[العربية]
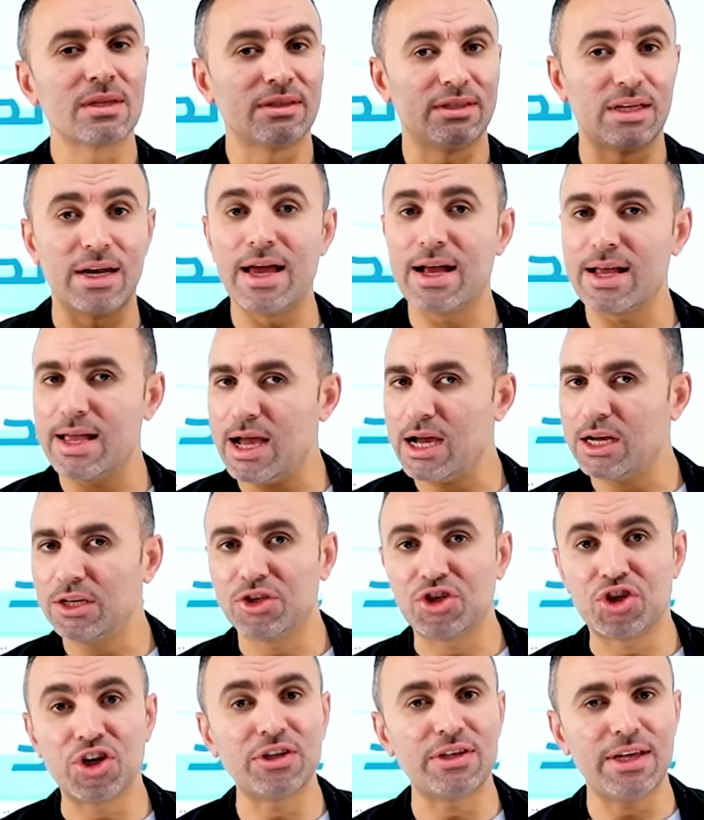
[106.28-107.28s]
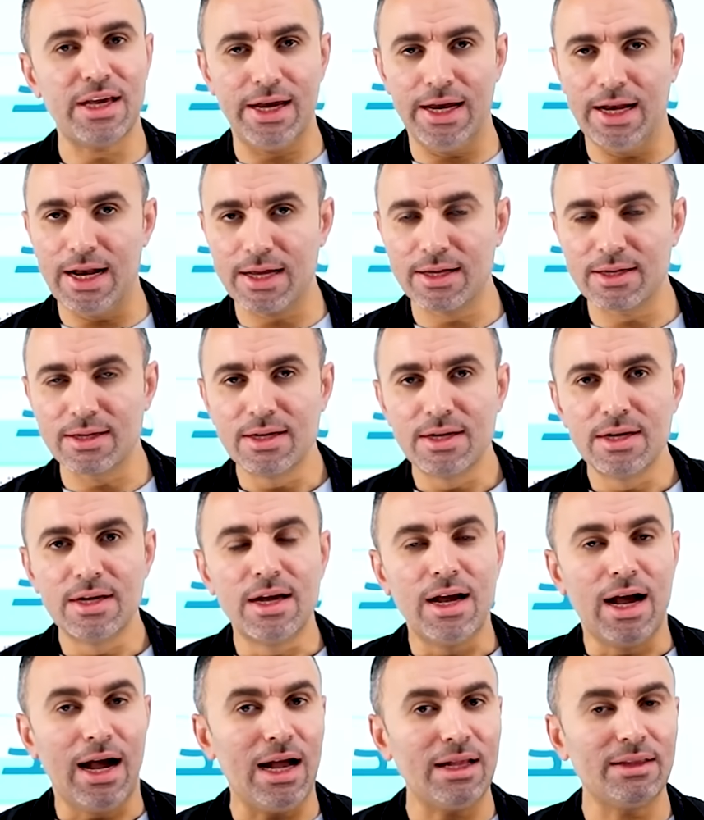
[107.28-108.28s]
تراجع تشد حيلك
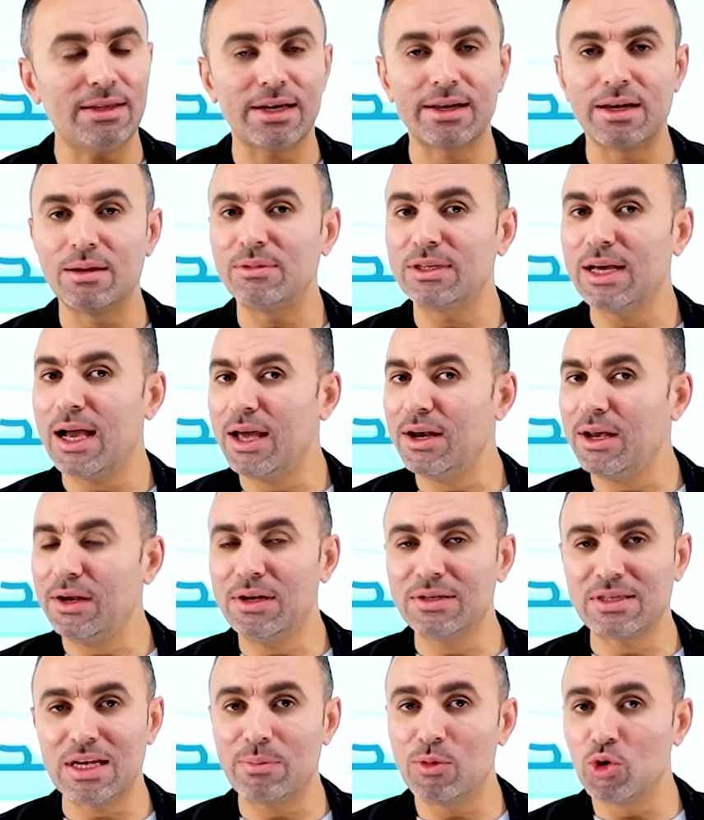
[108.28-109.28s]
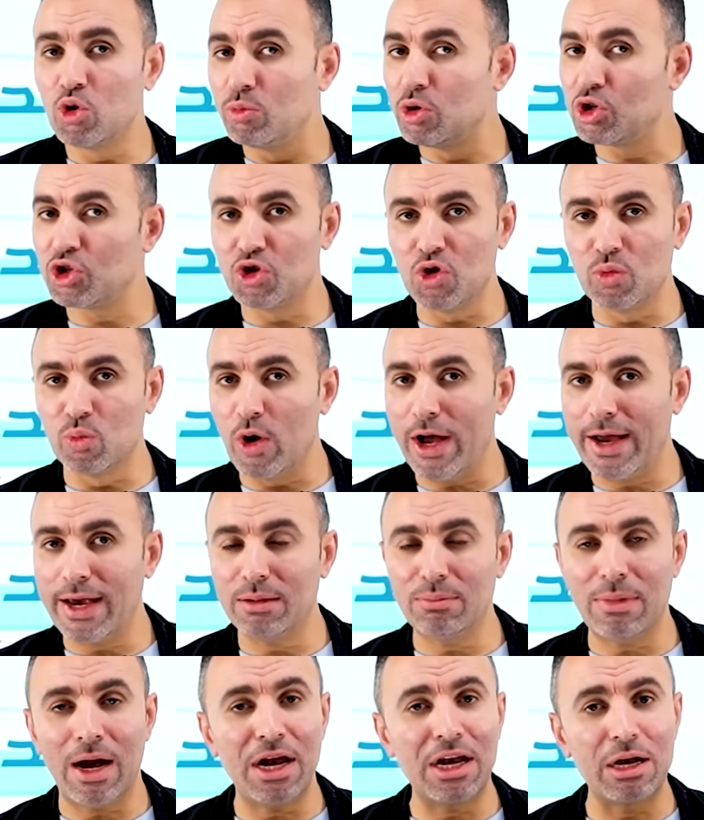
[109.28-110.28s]
عندك الامتحان احنا سايبينه مش يوم
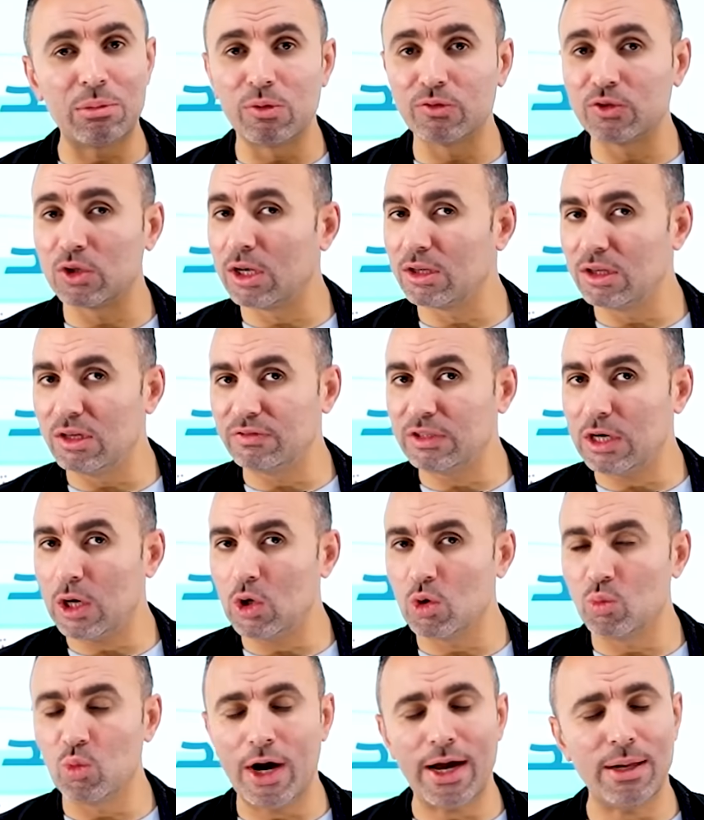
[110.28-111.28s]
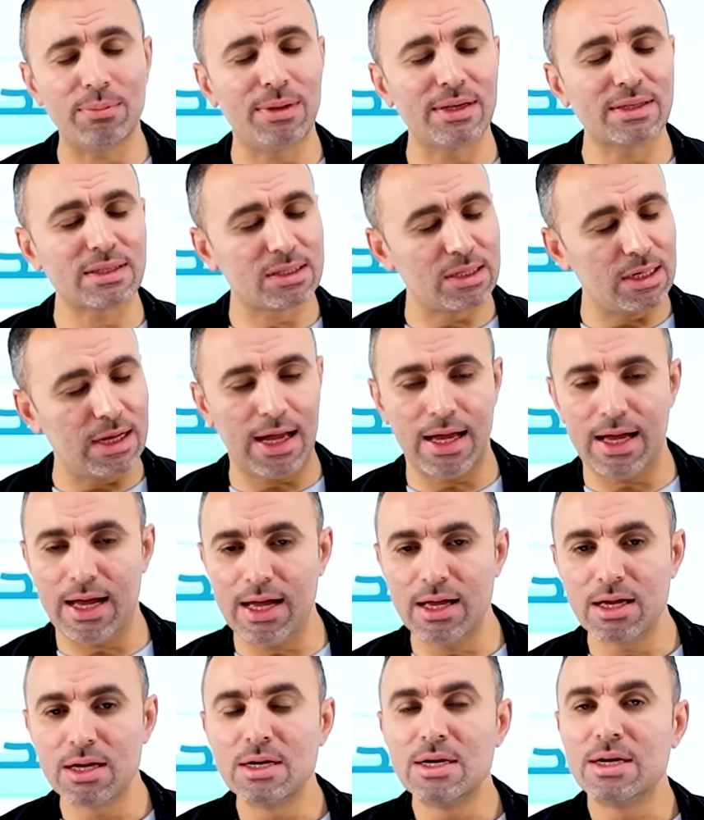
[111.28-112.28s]
واحد مع ان المفترض نفتحه يوم واحد بس
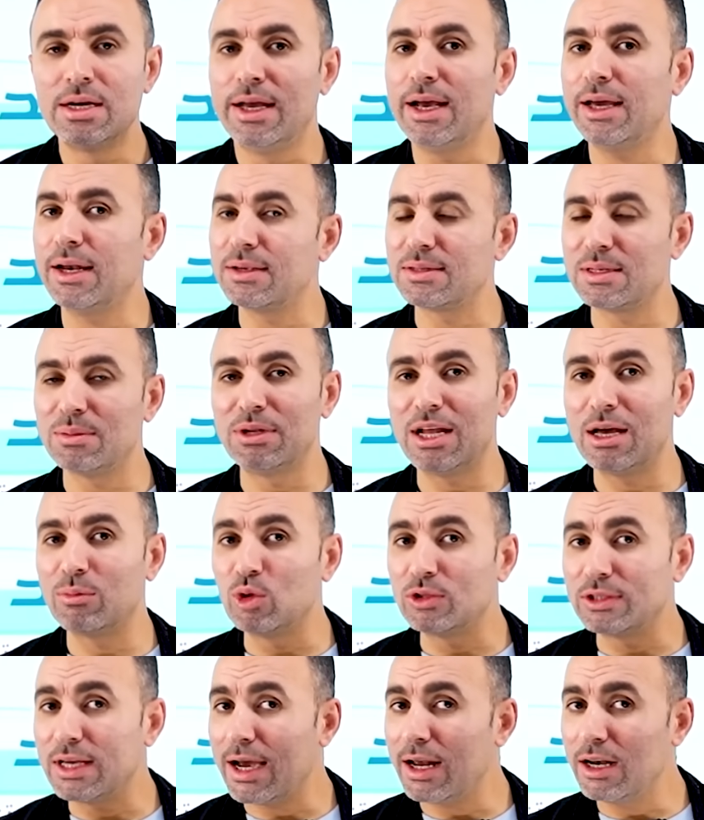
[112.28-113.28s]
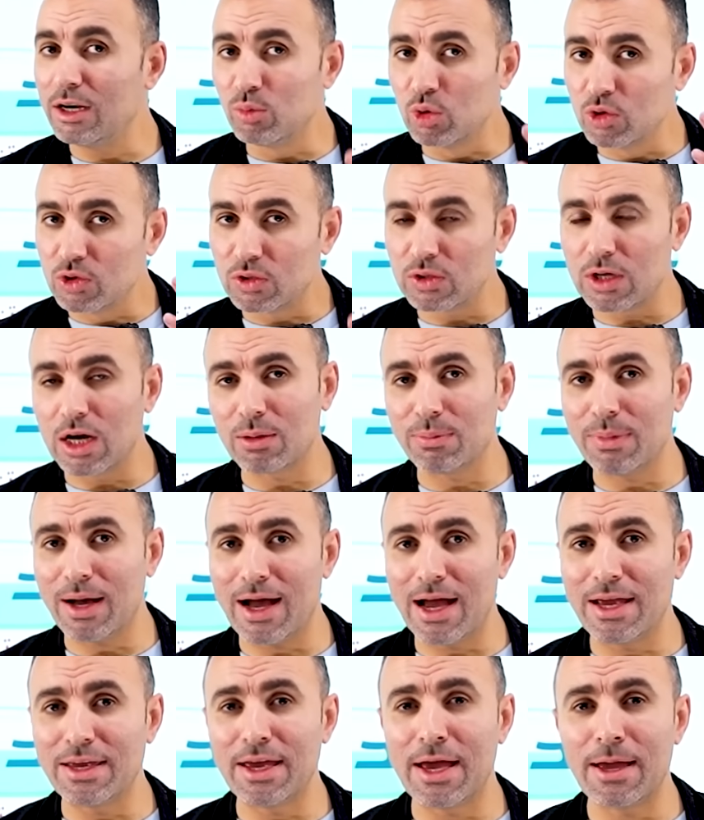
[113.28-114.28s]
لا احنا سيبناه متاح لمده
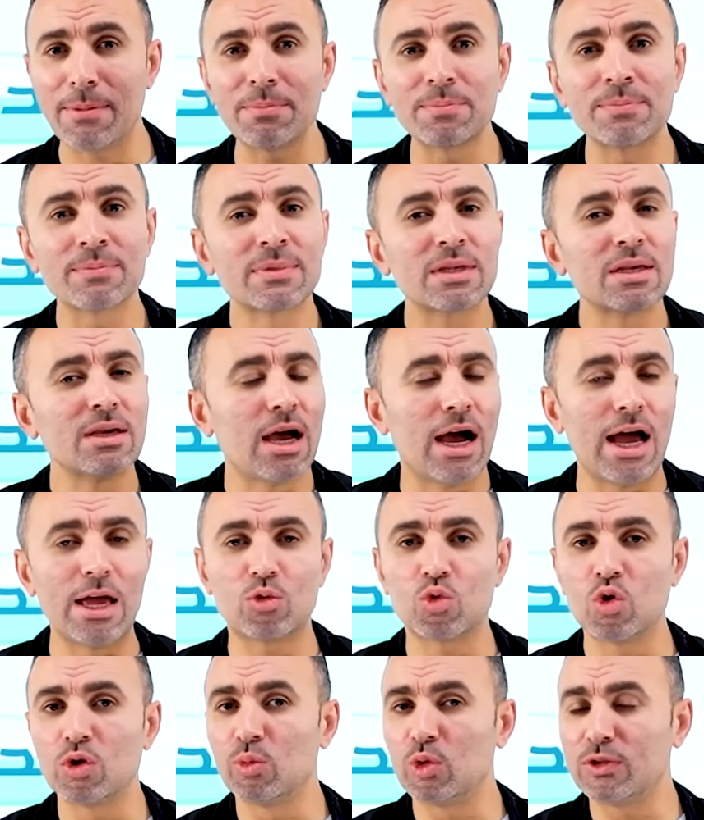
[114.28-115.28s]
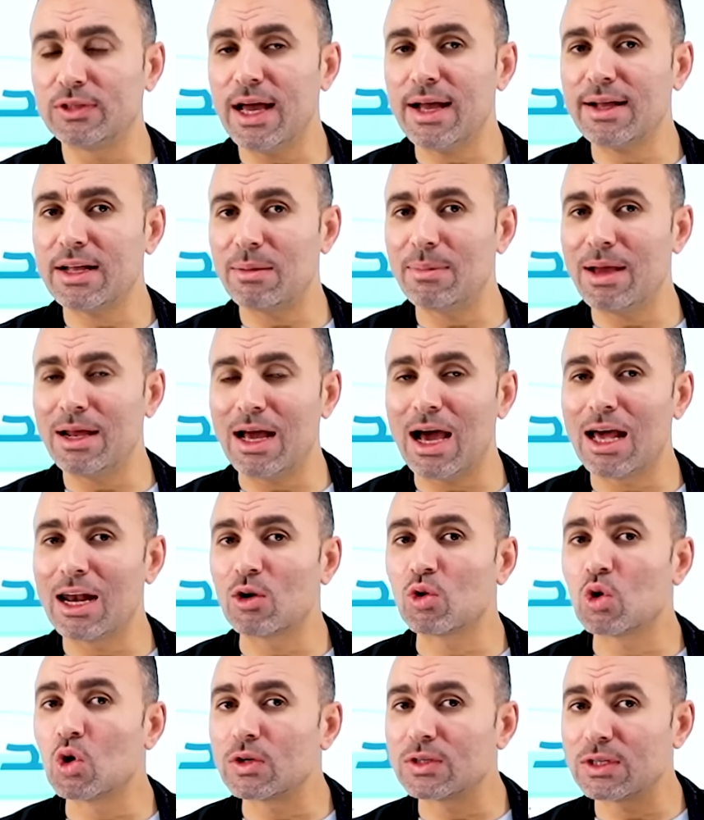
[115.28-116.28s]
اربع ايام هيكون متاح كمان
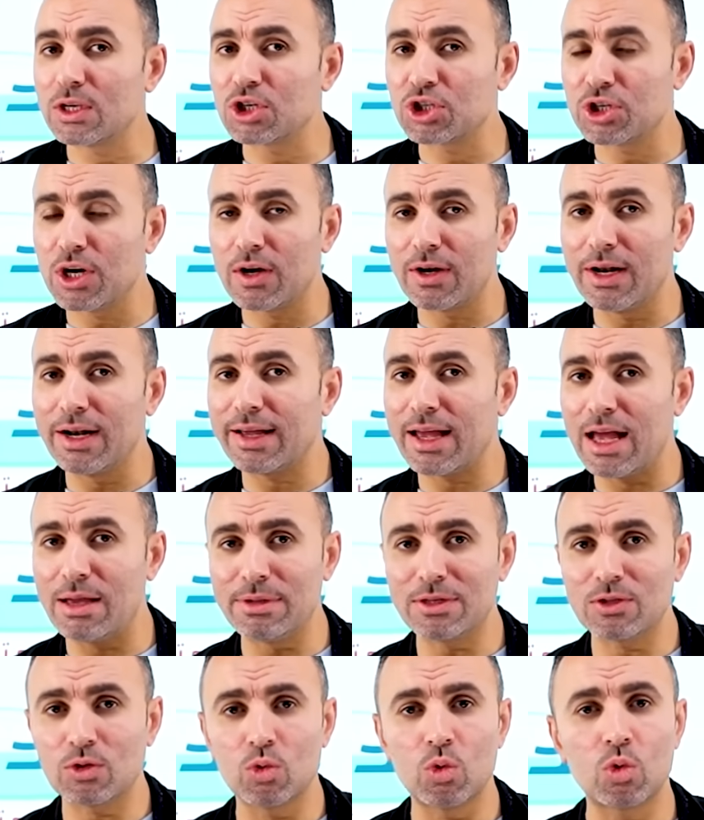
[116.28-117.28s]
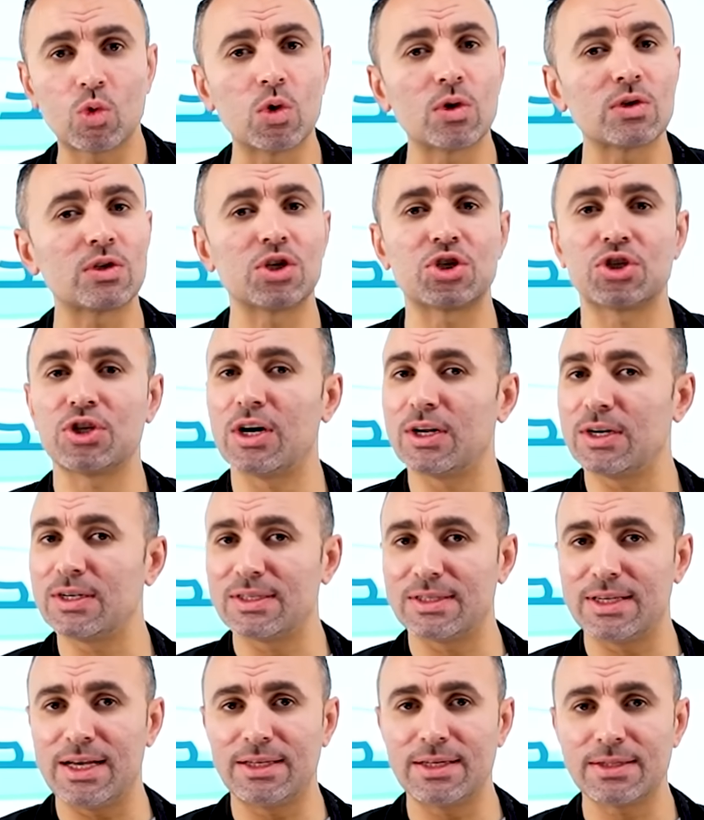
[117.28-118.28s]
على كورس الشهر الخامس وكورس الشهر
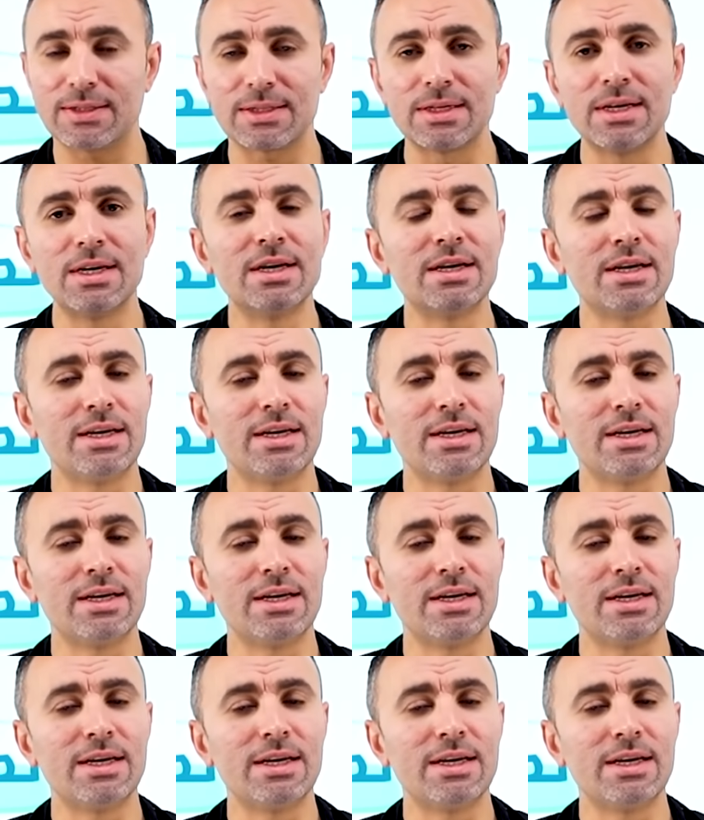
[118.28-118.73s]
السادس